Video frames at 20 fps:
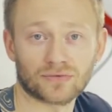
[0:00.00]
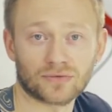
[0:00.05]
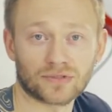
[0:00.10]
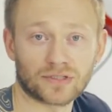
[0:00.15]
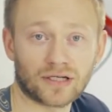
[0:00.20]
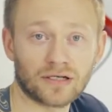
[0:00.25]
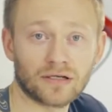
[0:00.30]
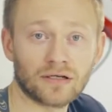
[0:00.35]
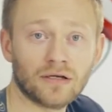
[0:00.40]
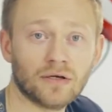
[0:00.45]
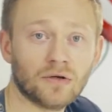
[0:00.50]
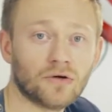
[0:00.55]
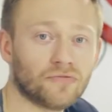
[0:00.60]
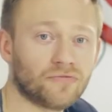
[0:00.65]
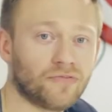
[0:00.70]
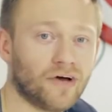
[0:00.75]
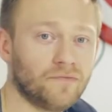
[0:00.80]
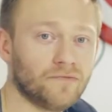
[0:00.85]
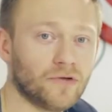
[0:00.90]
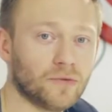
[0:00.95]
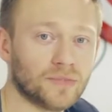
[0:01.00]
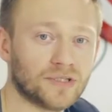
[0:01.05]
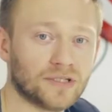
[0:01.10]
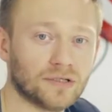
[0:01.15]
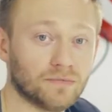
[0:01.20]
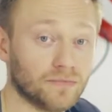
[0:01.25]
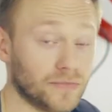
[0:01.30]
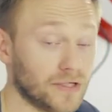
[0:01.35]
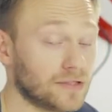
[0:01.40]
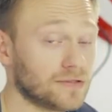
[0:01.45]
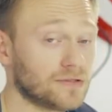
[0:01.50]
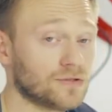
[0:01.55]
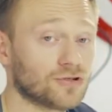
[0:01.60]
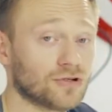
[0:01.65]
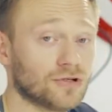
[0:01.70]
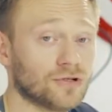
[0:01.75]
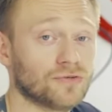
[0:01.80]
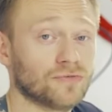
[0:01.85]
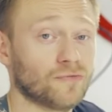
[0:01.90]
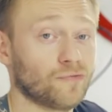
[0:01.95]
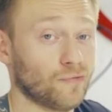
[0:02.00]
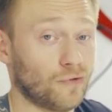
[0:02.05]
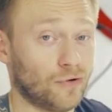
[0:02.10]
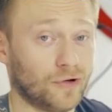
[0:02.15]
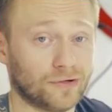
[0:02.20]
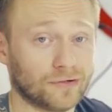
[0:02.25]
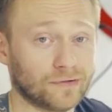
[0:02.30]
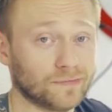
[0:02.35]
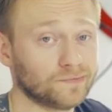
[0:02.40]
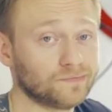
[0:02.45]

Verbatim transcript: Und dann fahren wir mit dem nächsten Schritt fort.